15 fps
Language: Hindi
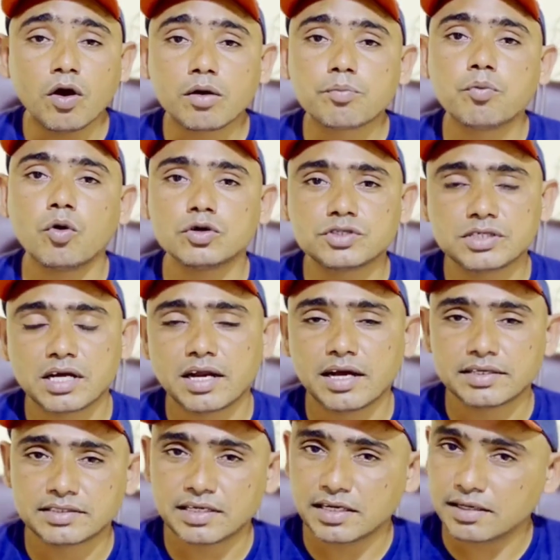और बहुत सारा
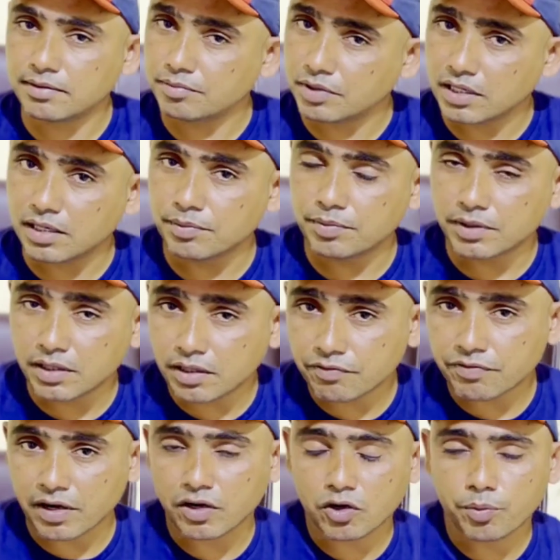ऐसा मतलब
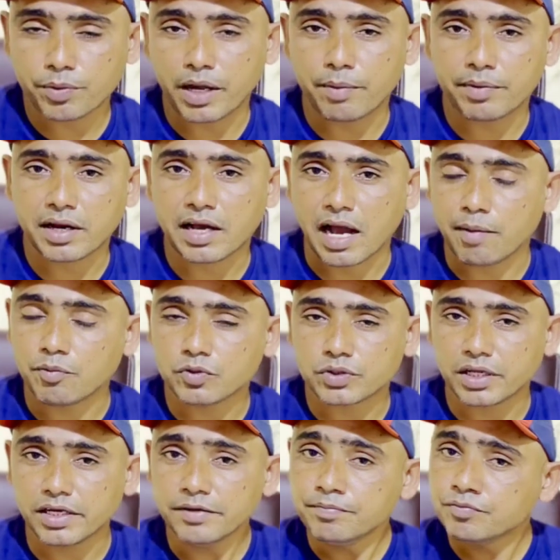फ्रंट ऑफ कैमरा काम
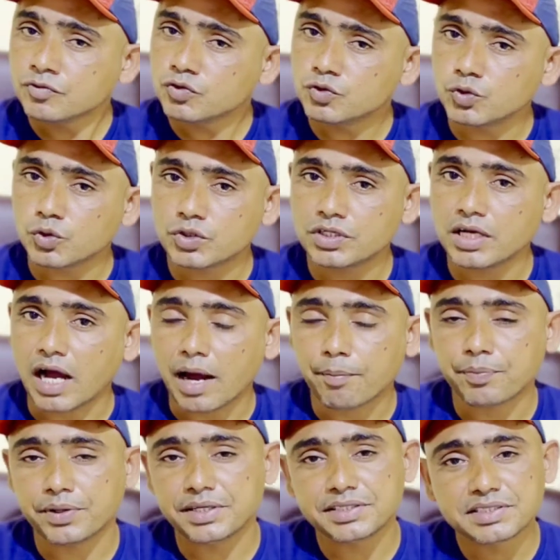होता है जो कि
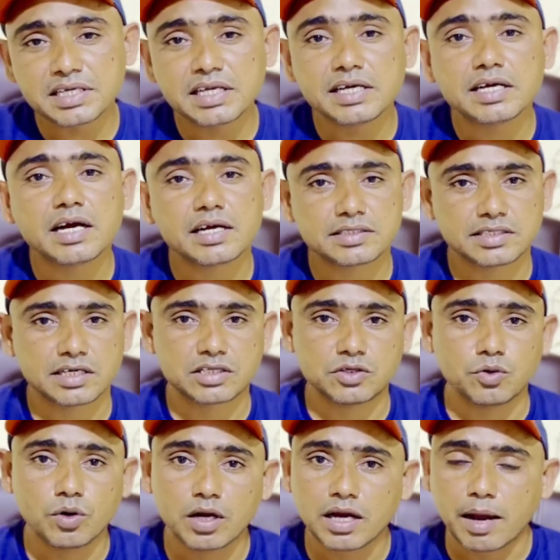आप इजीली कर सकते
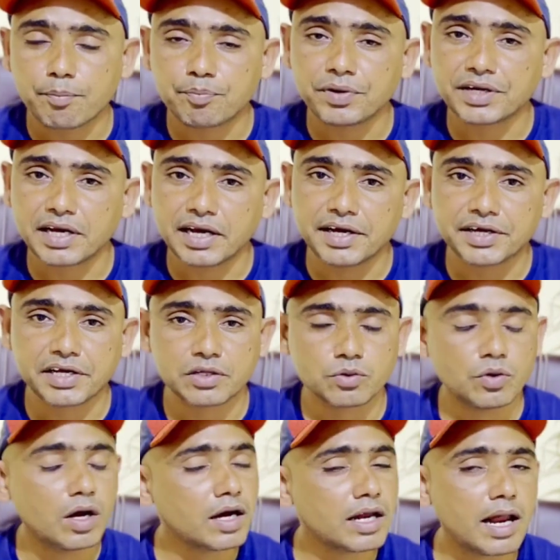हो अगर आप में टैलेंट है तो
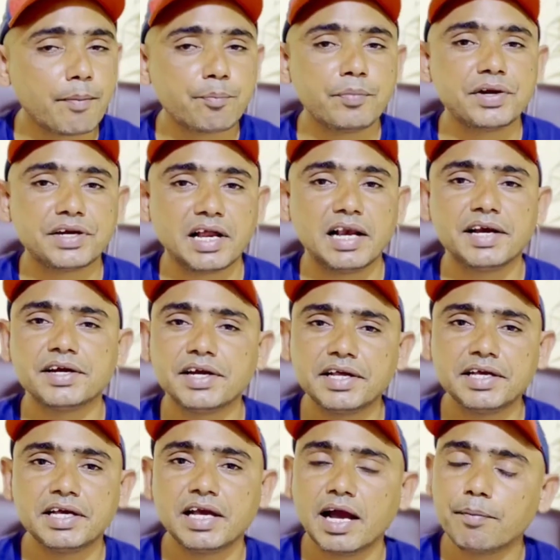अगर आप में टैलेंट
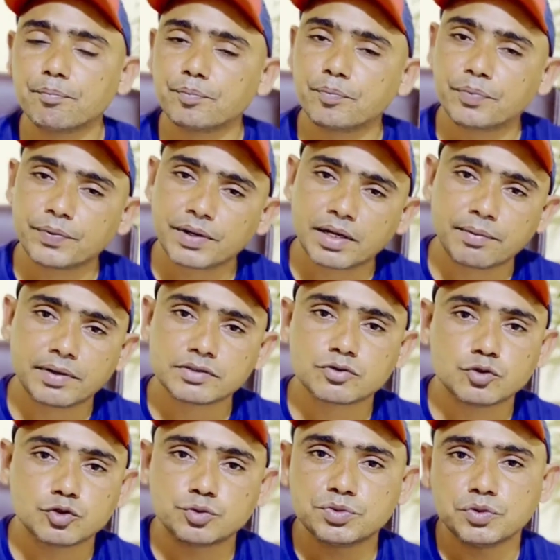नहीं है आपके पास
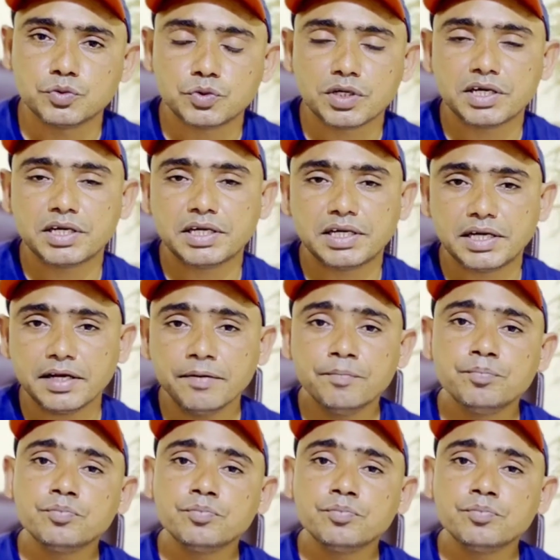कुछ भी हुनर नहीं है